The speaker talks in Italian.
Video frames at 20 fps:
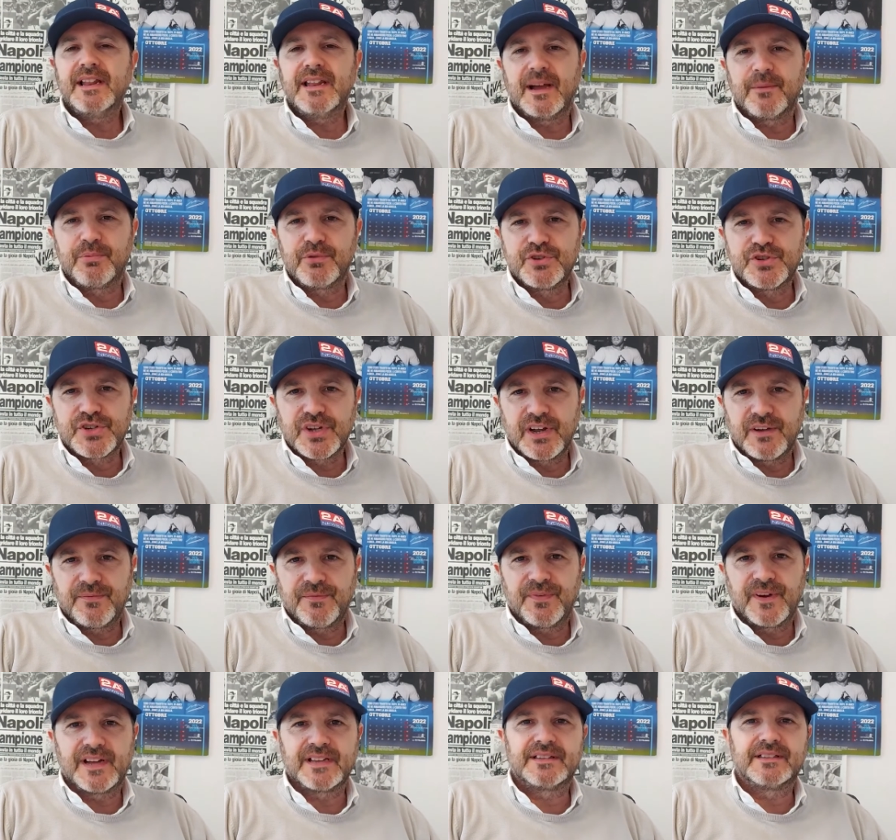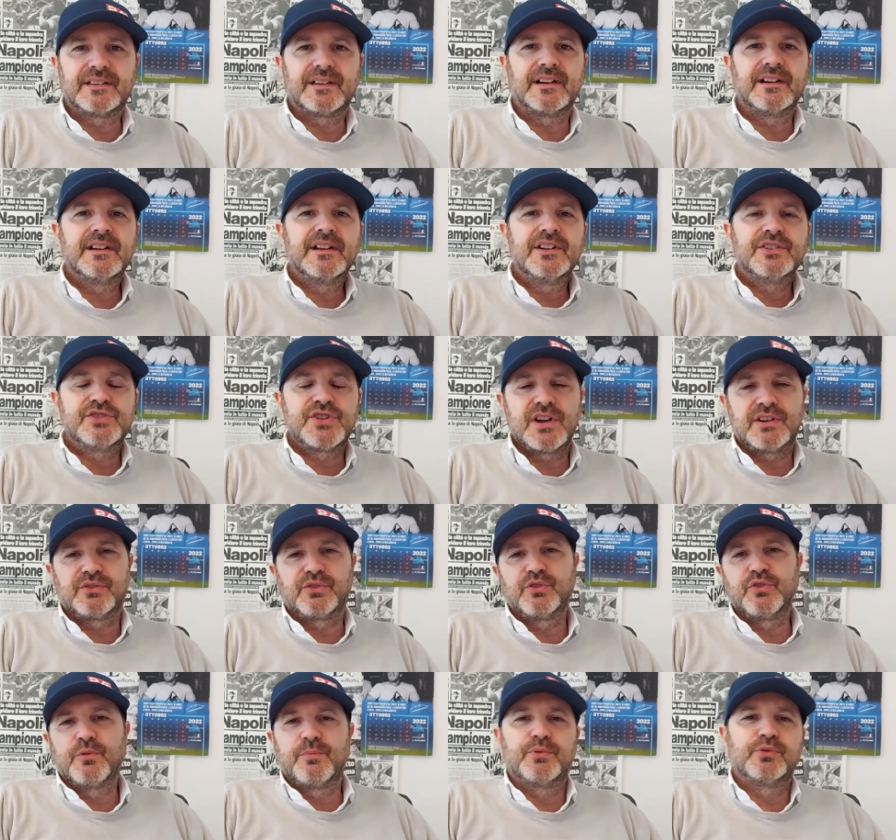e Napoli ce l'ha fatta.
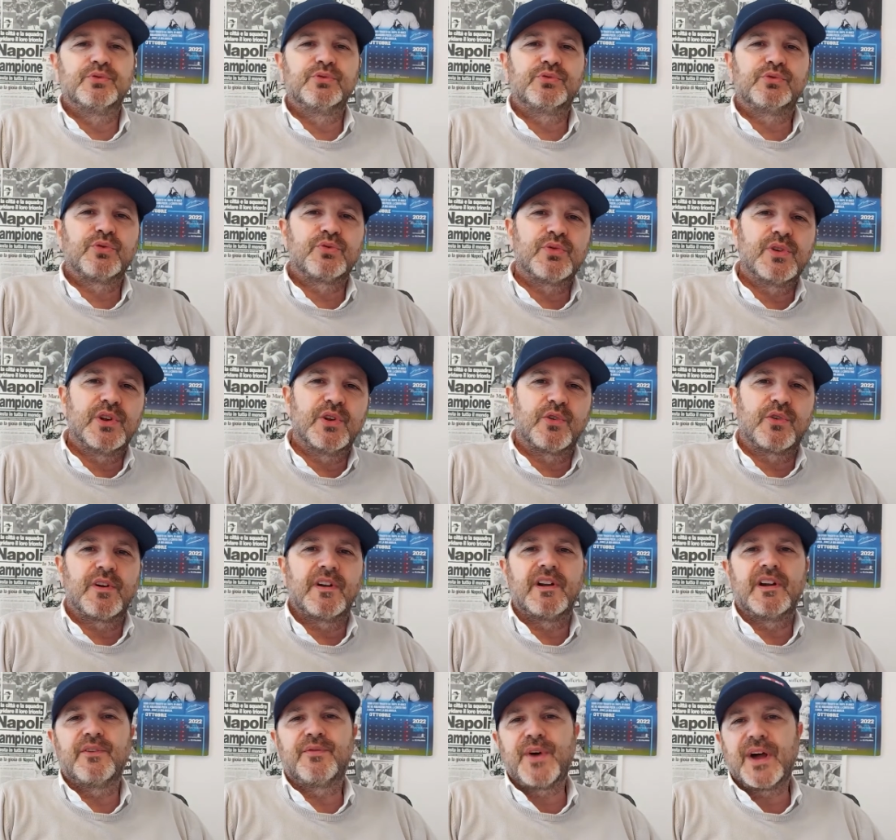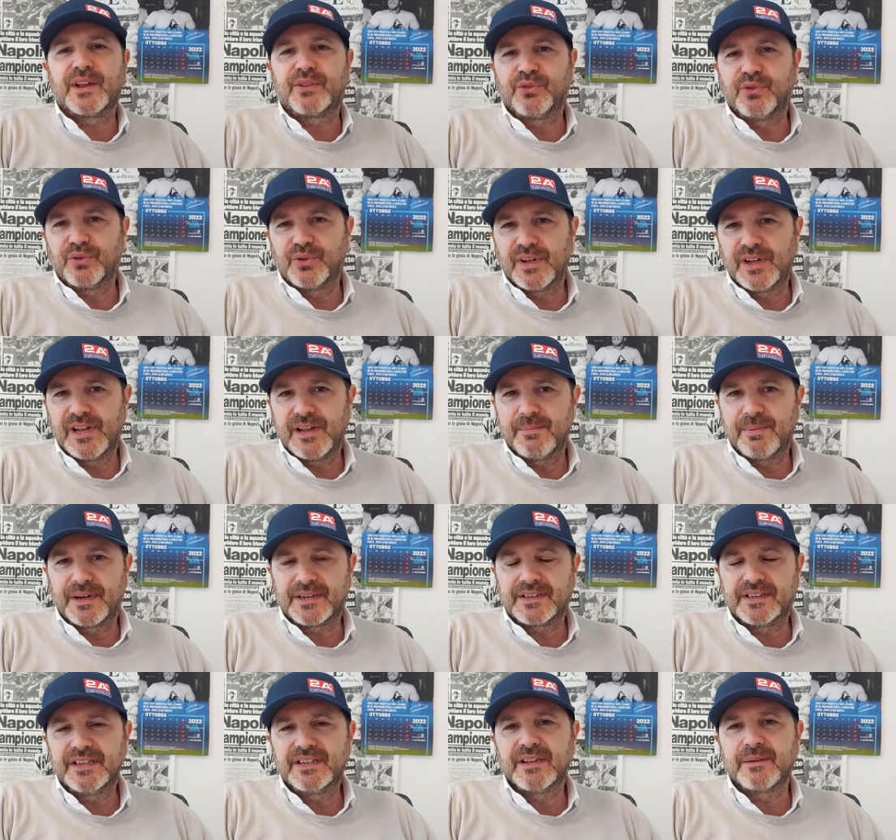Certo, dopo tutto quello che aveva fatto nelle
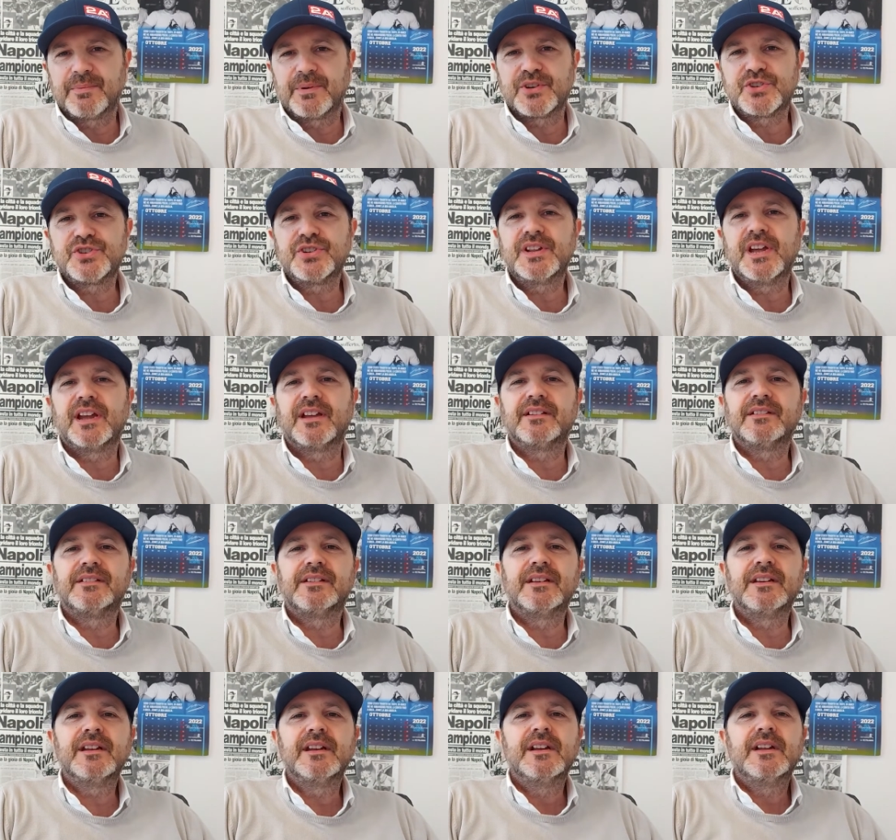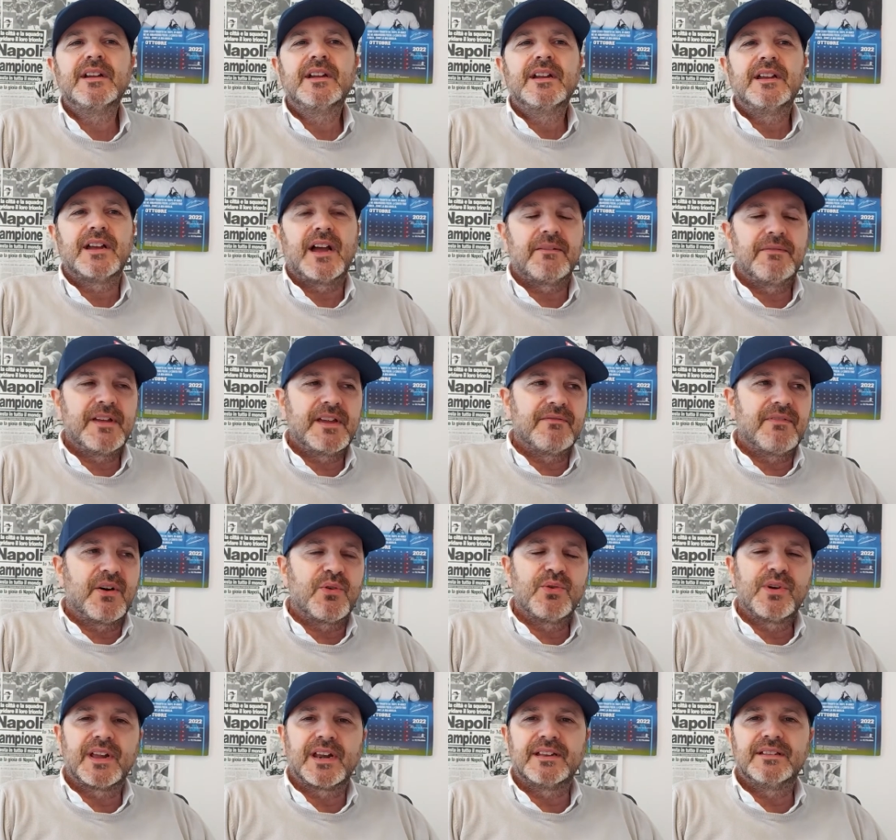partite precedenti, aveva
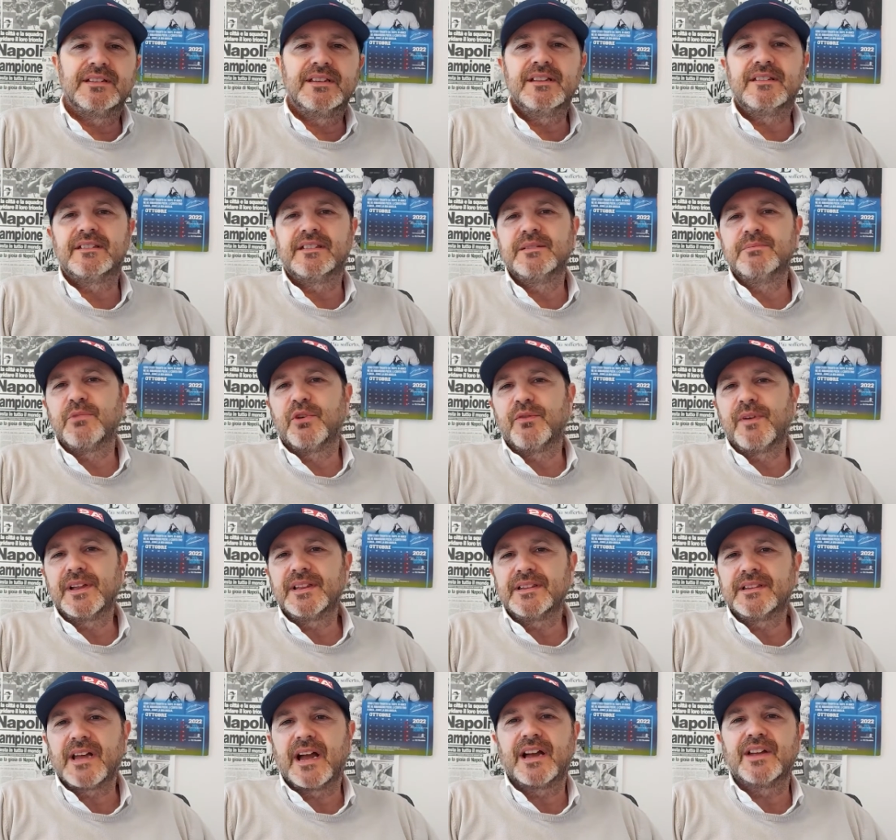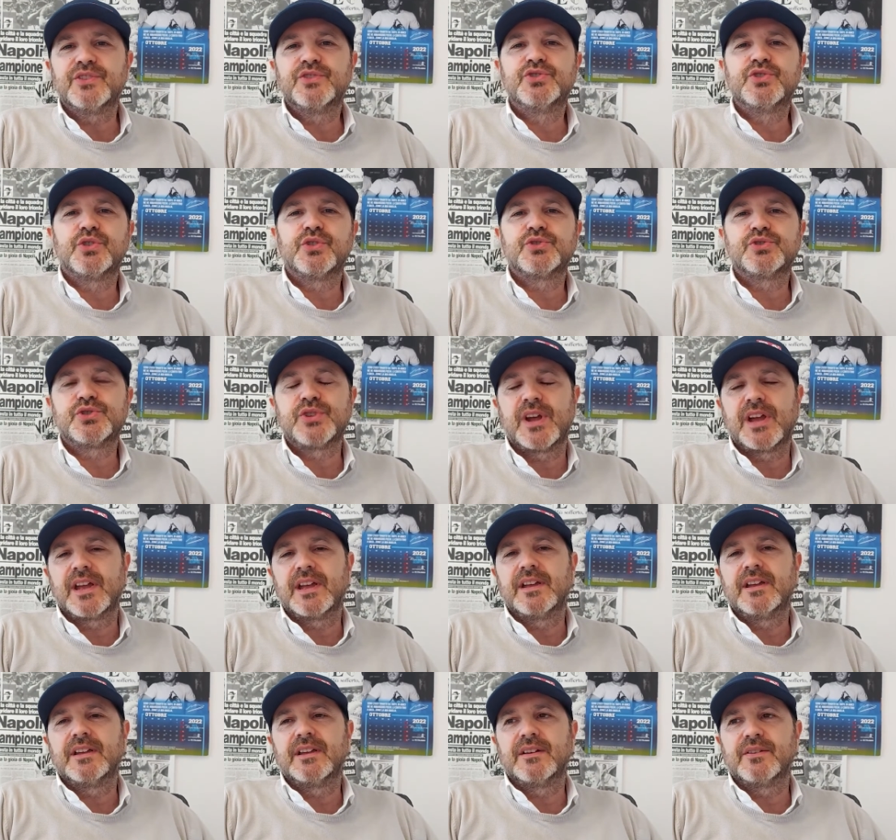un grandissimo vantaggio,
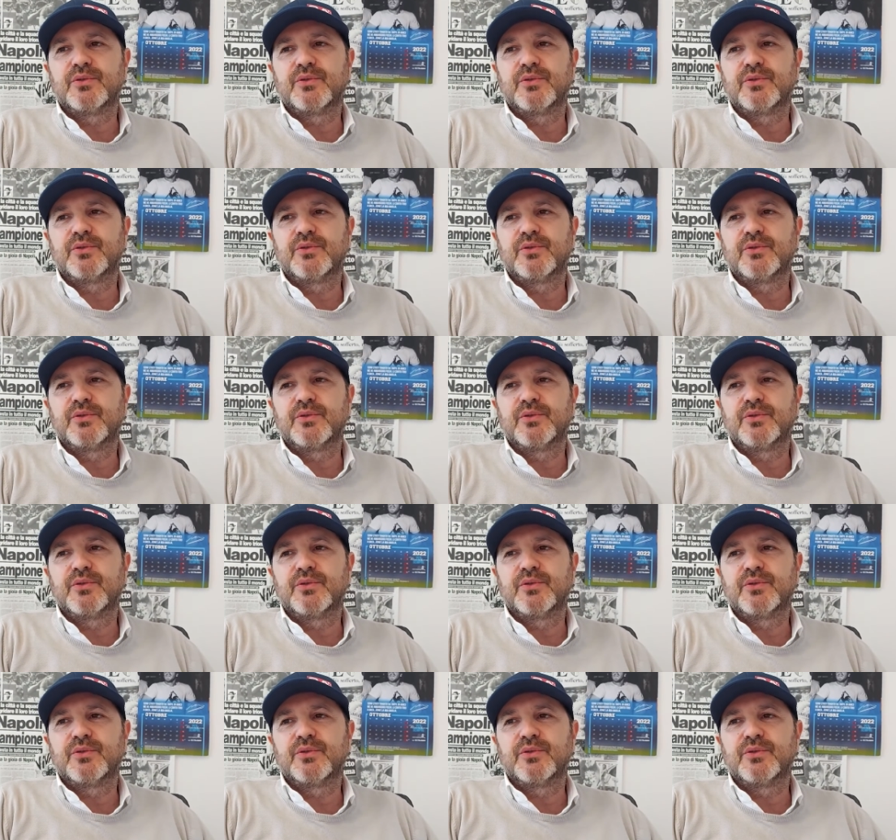cioè